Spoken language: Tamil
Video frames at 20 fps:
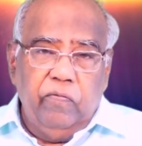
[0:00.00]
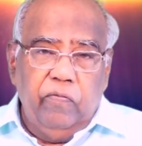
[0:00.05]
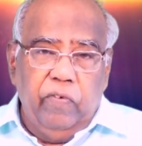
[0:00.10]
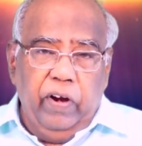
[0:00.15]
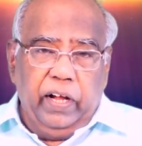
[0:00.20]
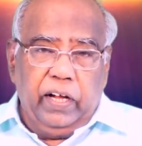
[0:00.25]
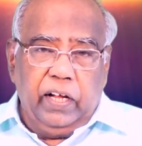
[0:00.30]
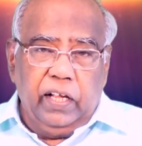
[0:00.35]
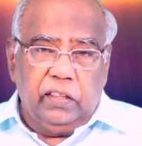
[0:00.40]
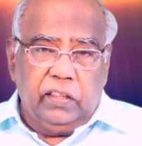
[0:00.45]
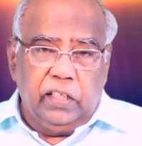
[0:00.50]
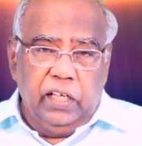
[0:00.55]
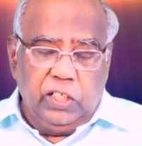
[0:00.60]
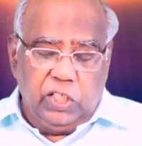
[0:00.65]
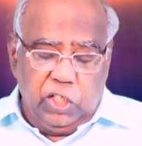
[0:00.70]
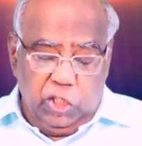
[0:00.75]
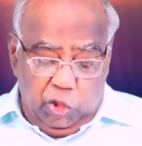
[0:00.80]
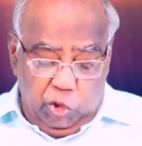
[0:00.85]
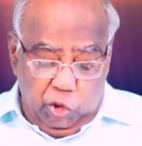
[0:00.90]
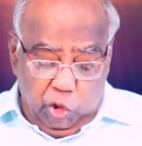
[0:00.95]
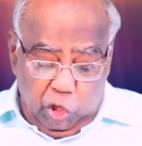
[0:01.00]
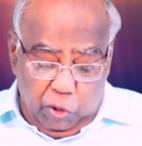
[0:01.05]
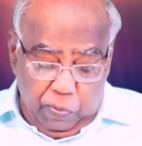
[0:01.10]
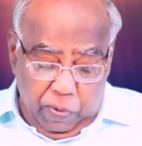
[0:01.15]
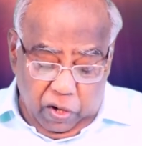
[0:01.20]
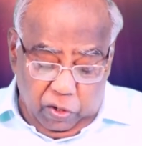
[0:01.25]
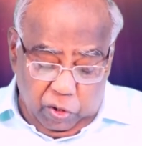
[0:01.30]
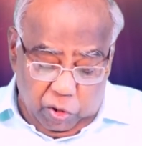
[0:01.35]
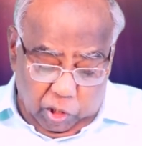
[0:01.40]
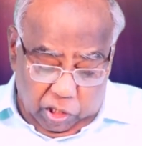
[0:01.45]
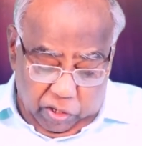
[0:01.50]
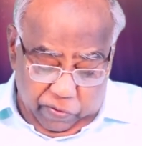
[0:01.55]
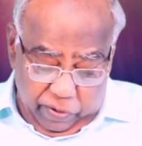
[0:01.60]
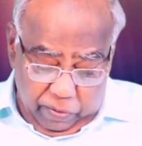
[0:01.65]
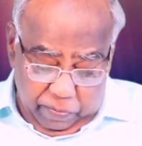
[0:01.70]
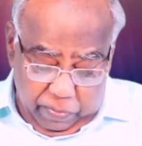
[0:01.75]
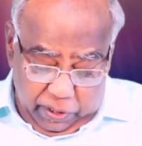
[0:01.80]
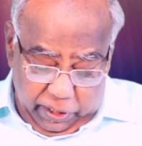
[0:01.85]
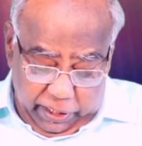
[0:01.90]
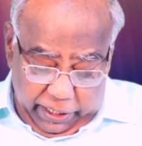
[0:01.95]
விளக்கத்தை சற்று சுருக்கமாக சொல்ல
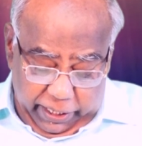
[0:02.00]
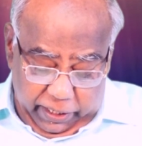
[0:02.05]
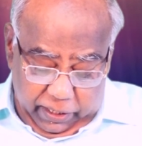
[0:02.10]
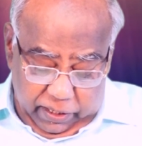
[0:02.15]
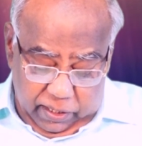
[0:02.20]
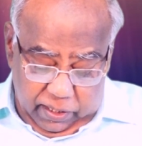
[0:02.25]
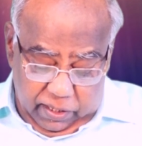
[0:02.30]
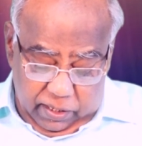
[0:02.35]
விரும்புகிறேன்